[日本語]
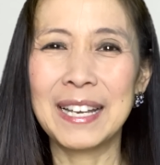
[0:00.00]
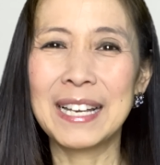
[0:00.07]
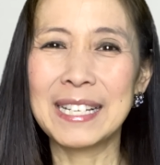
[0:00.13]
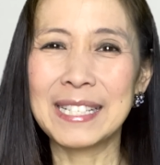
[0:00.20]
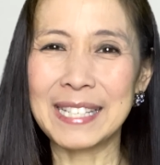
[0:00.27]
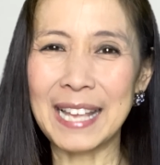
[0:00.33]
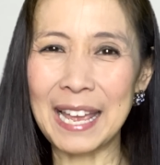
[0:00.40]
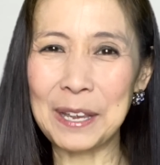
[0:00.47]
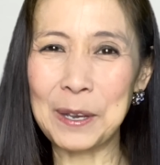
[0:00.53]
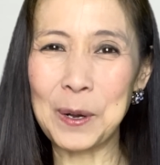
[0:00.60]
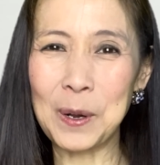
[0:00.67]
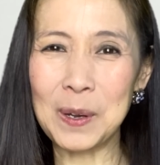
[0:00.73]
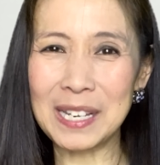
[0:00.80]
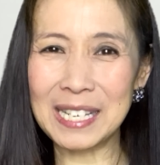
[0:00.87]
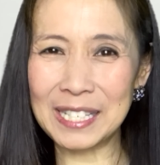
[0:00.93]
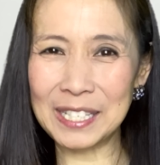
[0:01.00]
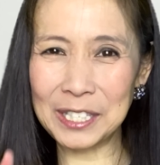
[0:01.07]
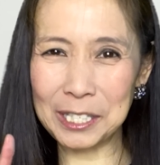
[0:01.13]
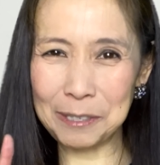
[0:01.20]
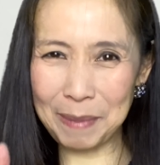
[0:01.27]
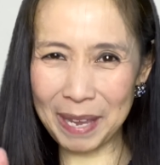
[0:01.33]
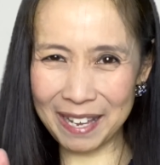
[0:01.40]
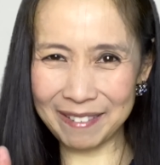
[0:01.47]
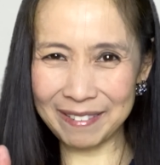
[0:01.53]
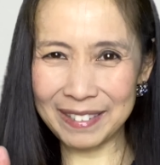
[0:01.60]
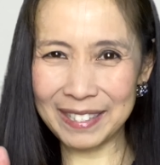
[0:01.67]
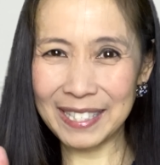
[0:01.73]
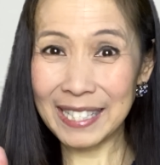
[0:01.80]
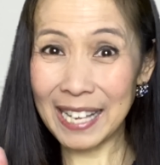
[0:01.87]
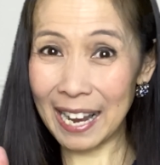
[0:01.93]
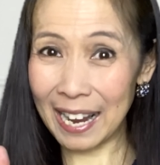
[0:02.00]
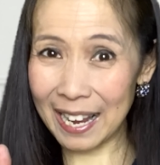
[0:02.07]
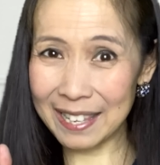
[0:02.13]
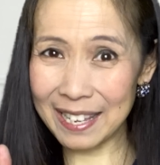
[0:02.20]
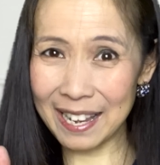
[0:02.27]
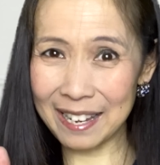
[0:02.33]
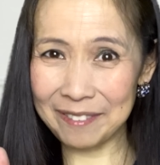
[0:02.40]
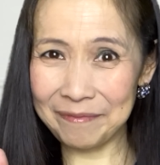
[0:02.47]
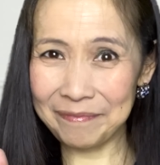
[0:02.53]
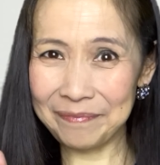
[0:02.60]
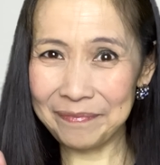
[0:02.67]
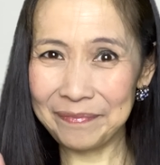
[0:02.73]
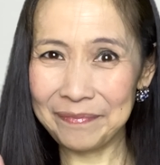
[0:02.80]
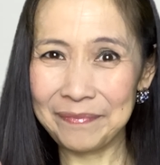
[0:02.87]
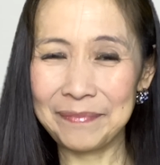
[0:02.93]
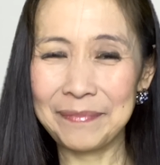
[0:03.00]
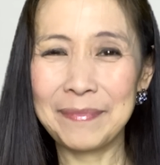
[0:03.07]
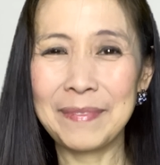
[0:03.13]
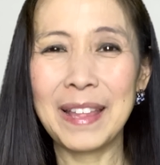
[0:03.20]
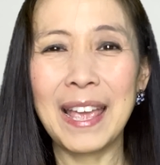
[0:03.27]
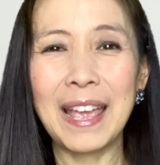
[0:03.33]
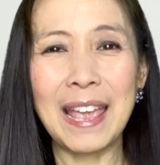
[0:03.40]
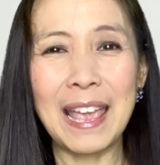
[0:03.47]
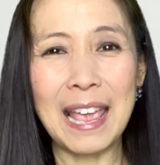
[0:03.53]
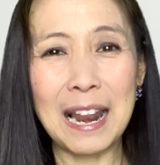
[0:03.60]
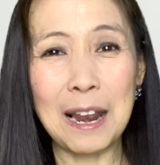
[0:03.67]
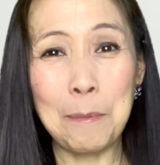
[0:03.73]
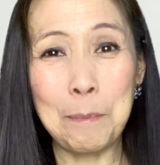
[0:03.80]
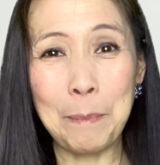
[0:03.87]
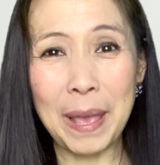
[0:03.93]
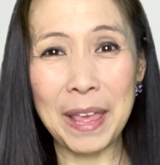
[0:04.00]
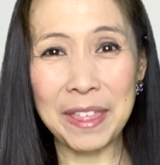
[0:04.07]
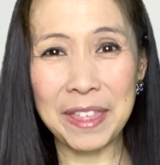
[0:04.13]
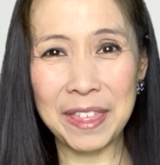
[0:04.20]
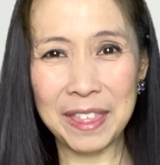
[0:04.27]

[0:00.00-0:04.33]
最後、いつつめ、魚 el pez,